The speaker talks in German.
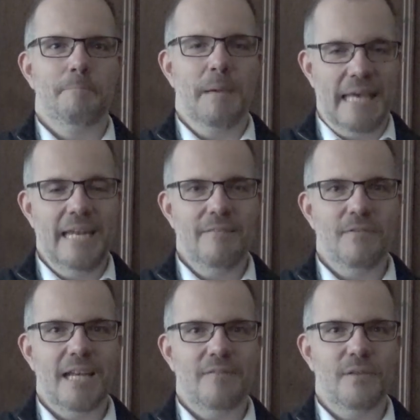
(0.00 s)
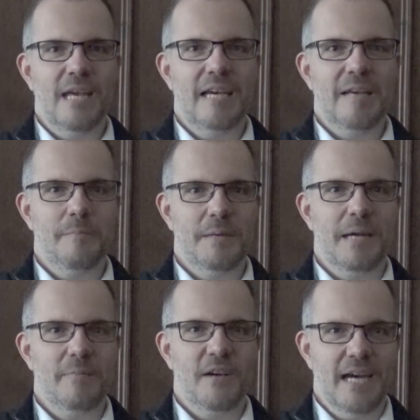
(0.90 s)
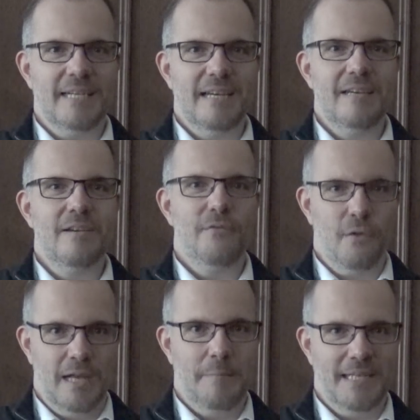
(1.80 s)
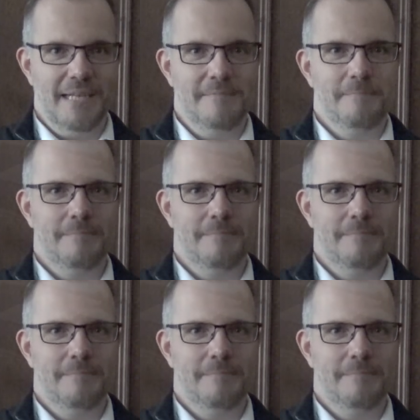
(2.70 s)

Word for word: Beginnen werden wir mit meinem Vater Volker Mattil.